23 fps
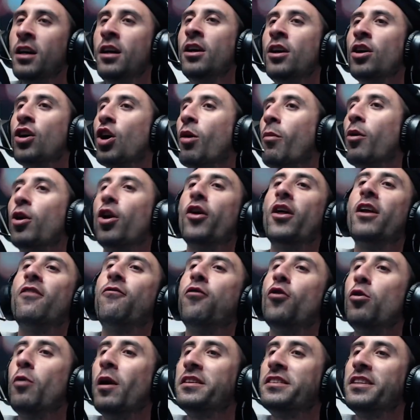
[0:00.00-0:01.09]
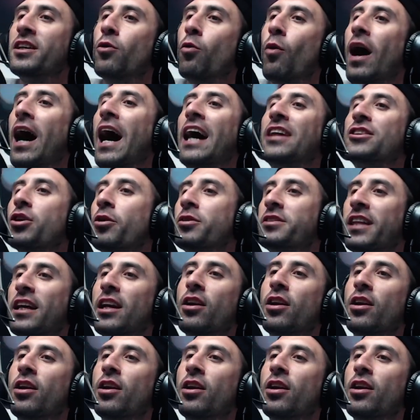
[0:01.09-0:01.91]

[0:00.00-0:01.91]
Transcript: Como los del Full 24, ¿viste?